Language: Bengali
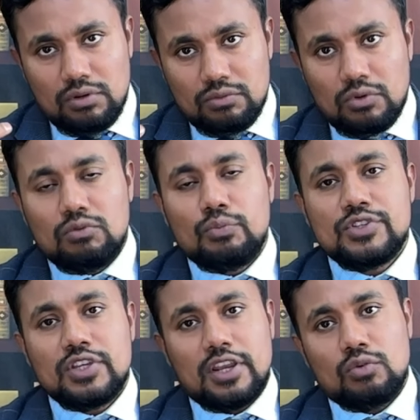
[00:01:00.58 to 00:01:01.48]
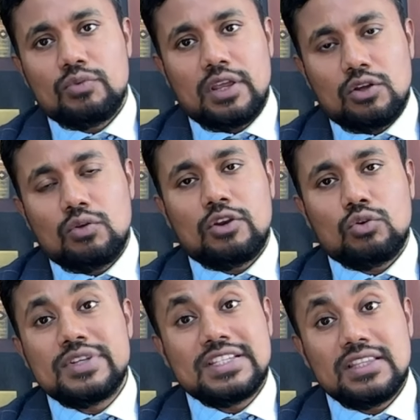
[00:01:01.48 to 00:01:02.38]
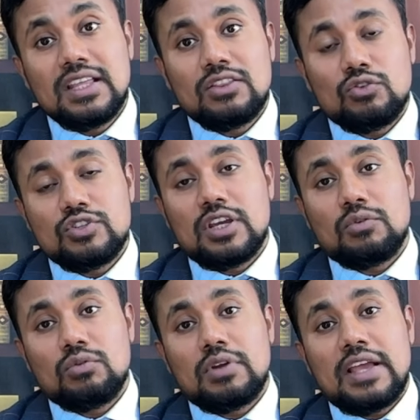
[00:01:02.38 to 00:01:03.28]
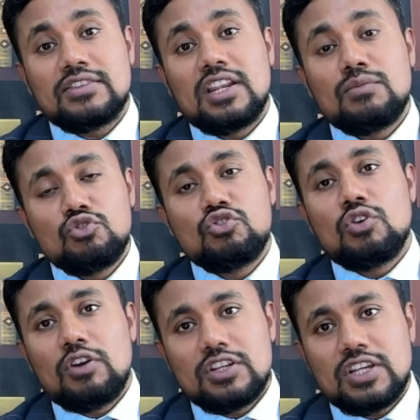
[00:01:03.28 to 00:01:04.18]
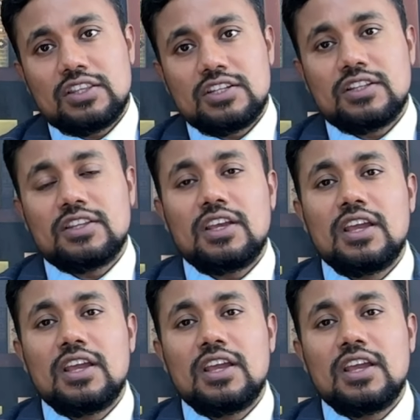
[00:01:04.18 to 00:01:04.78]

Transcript: হোম অফিসের এরকম এরকমের সিদ্ধান্ত যে অ্যাসাইলাম হলের সাথে সাথে